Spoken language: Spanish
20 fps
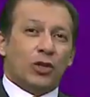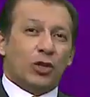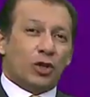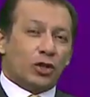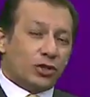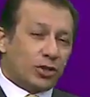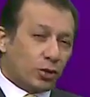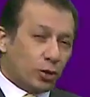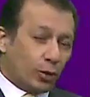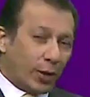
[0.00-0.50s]

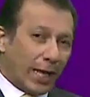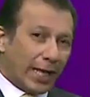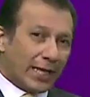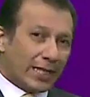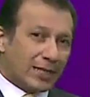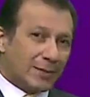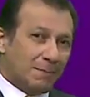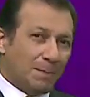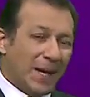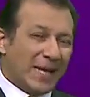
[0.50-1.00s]
los
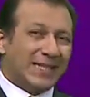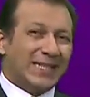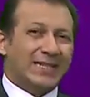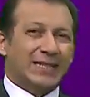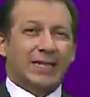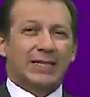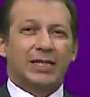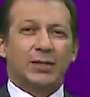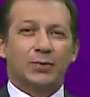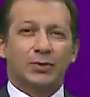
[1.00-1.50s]
lugares más
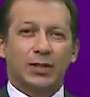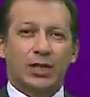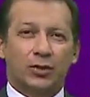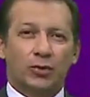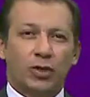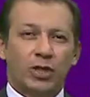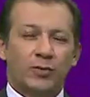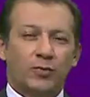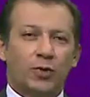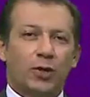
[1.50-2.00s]
atractivos del
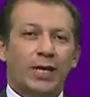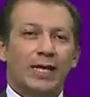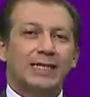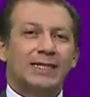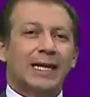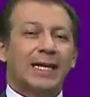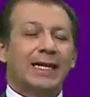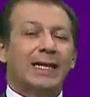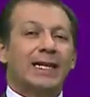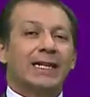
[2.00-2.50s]
turismo
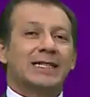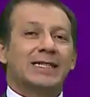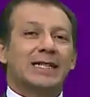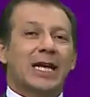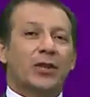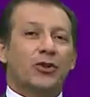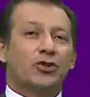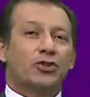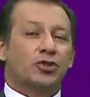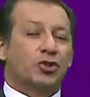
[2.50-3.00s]
están en
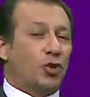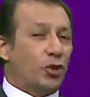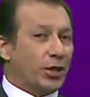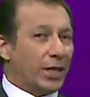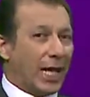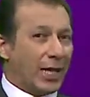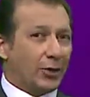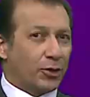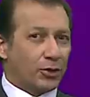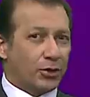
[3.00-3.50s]
estados
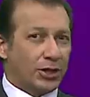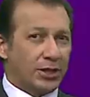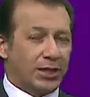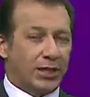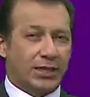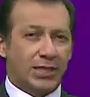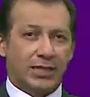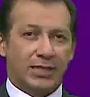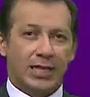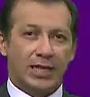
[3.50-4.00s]
con altos
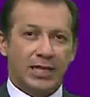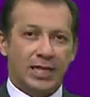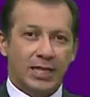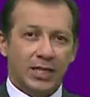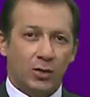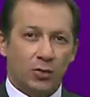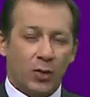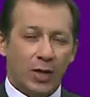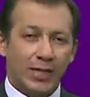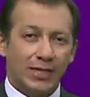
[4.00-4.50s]
índices de
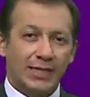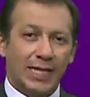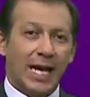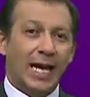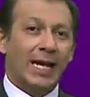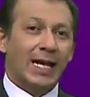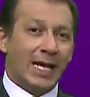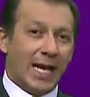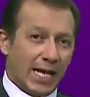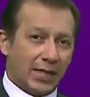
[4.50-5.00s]

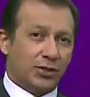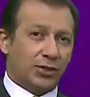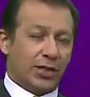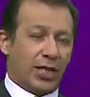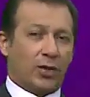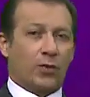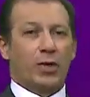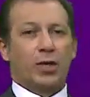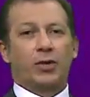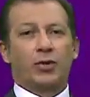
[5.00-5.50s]
delincuencia, esto
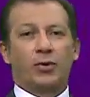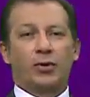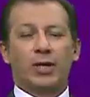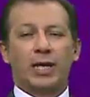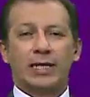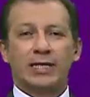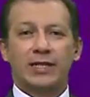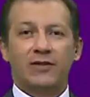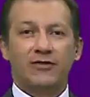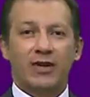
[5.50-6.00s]
de acuerdo con
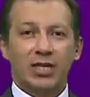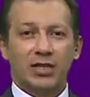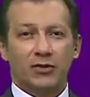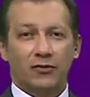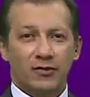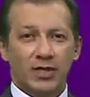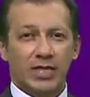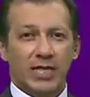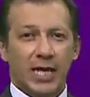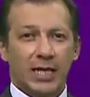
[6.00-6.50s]
las cifras
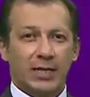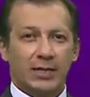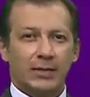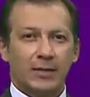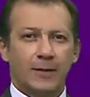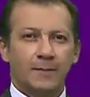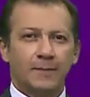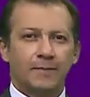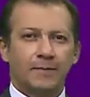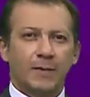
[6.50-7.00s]

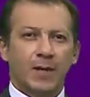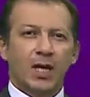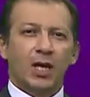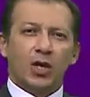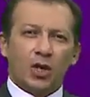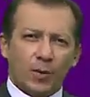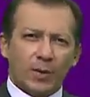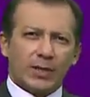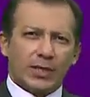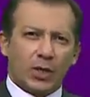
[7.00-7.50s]
oficiales.
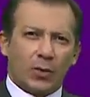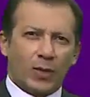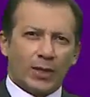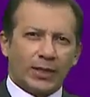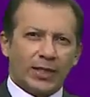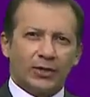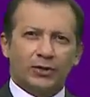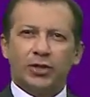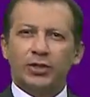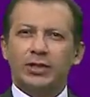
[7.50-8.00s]
¿Cómo se
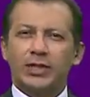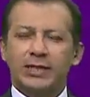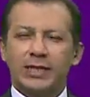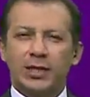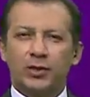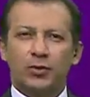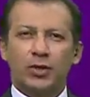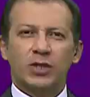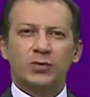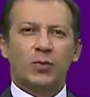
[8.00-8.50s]
encuentra entonces
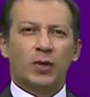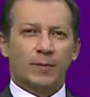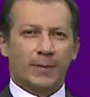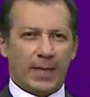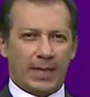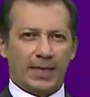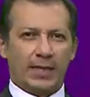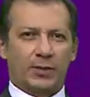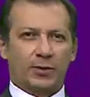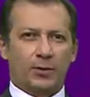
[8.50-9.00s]
el turismo en
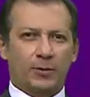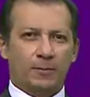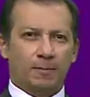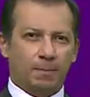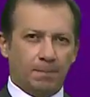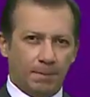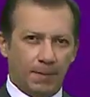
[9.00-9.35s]
México?